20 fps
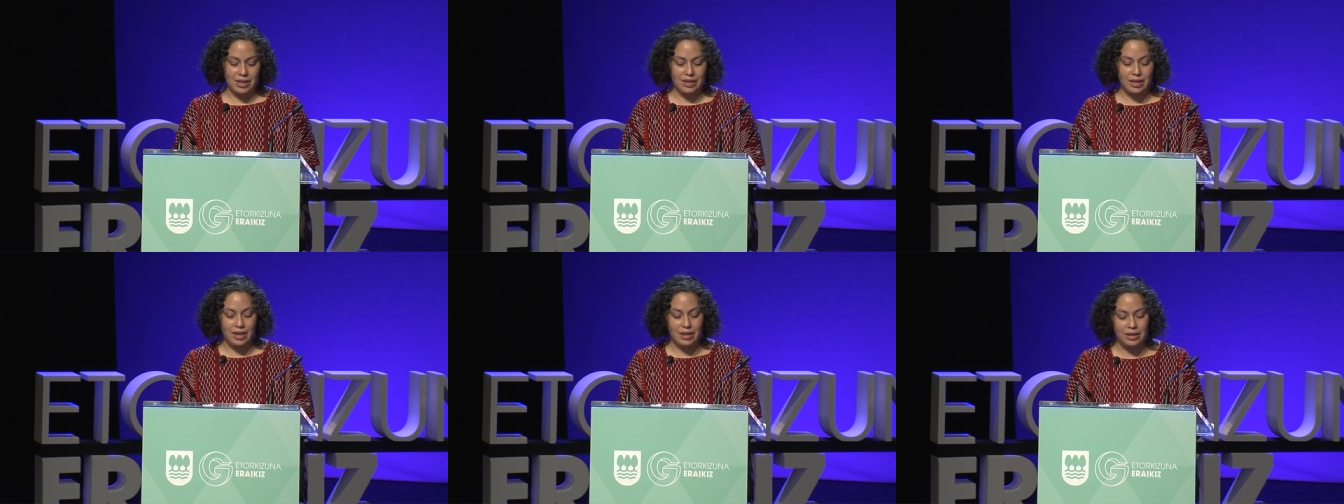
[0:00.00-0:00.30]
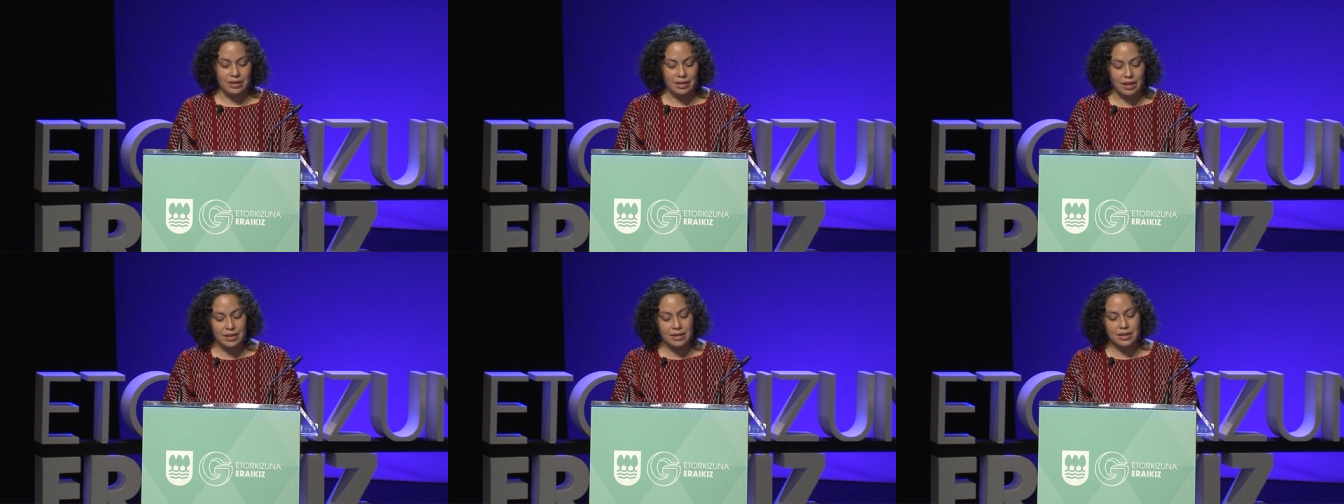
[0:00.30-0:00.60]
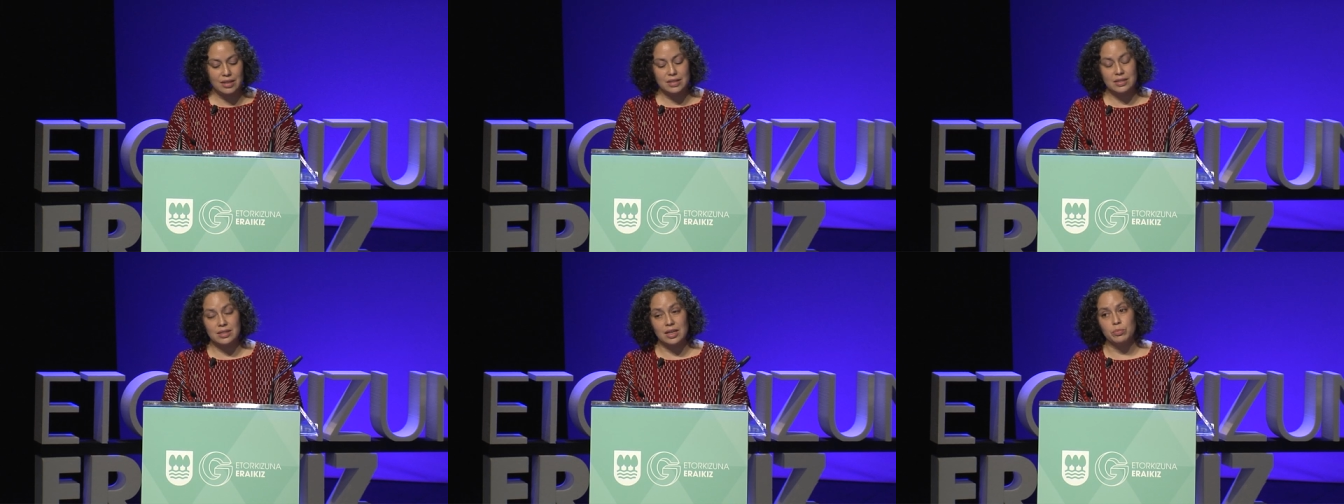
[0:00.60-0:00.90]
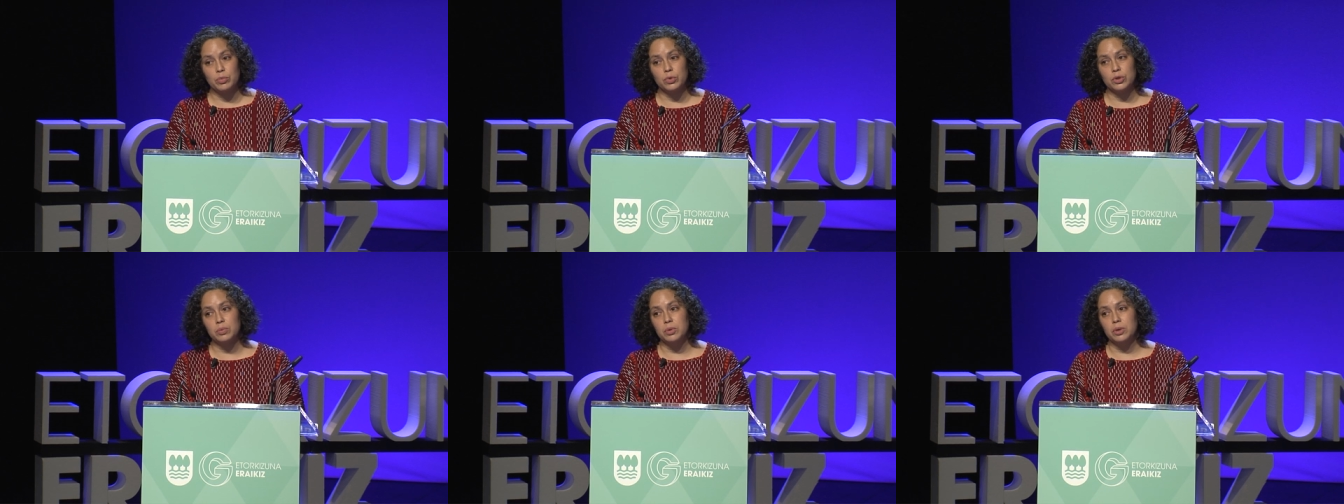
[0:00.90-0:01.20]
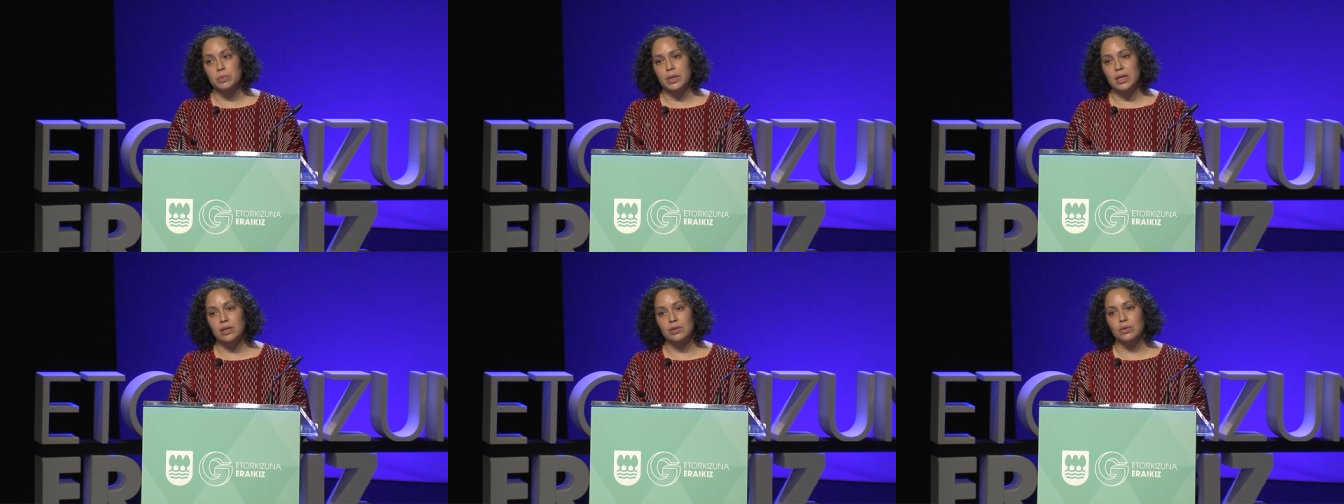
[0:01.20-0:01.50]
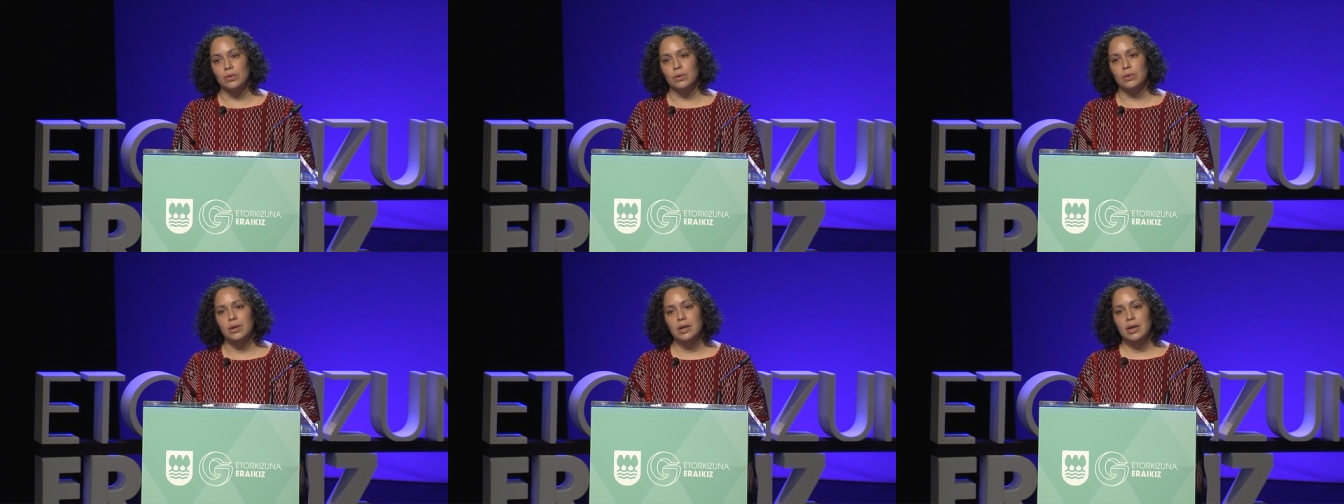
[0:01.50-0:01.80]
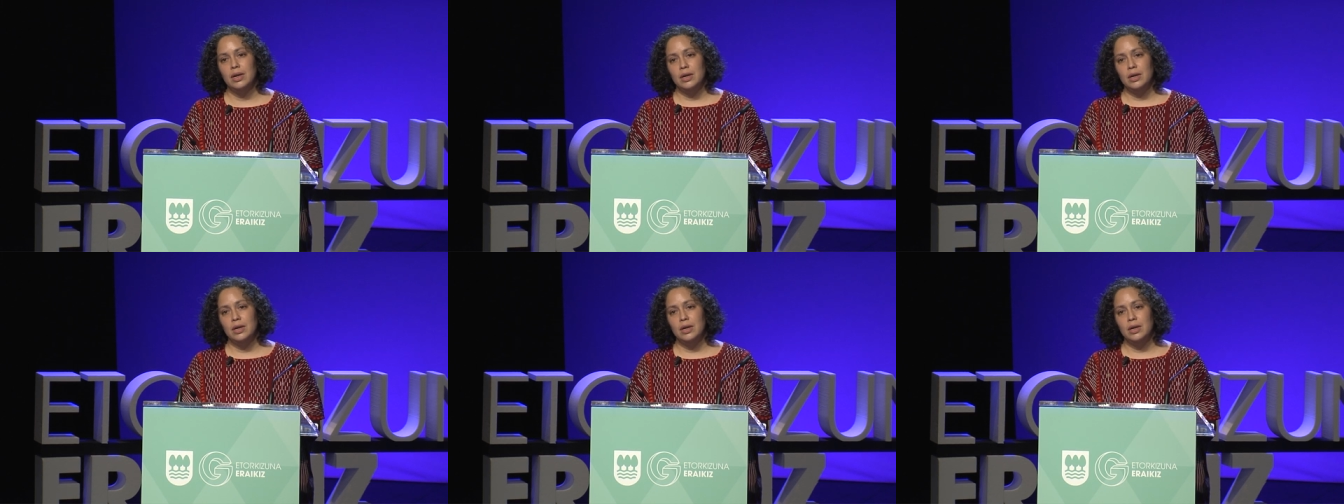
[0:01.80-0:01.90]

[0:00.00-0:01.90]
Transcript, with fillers: realidad que estamos viviendo